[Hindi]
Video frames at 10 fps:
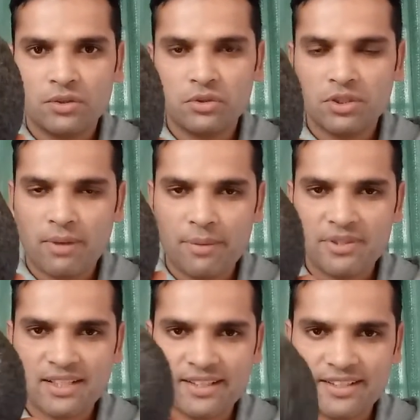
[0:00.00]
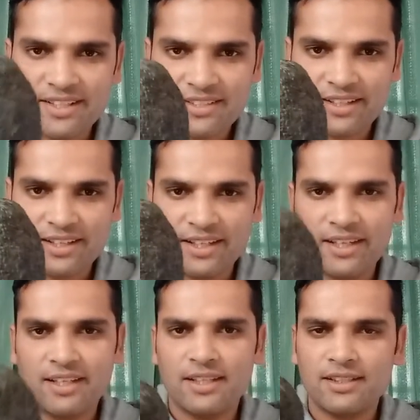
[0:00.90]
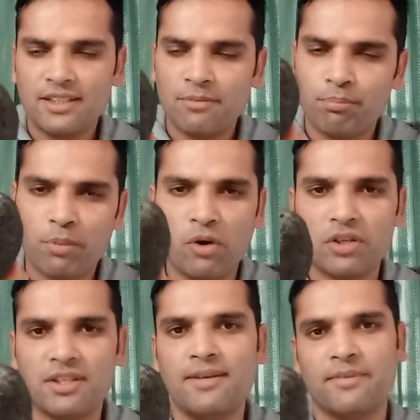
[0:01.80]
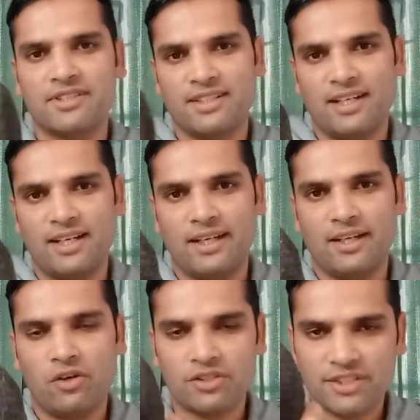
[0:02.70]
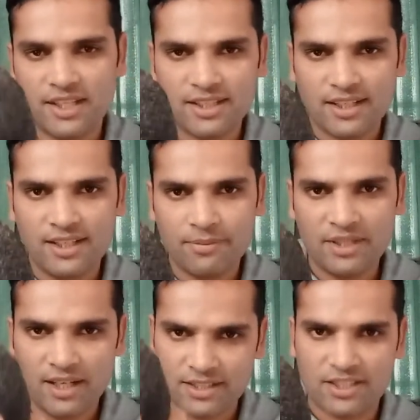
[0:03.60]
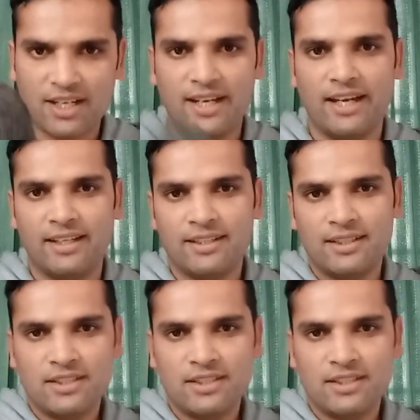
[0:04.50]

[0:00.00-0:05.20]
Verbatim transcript: तो जब आप इसका टेस्ट करेंगे ये बहुत ही मज़ेदार है और सेहत के लिए भी अच्छा है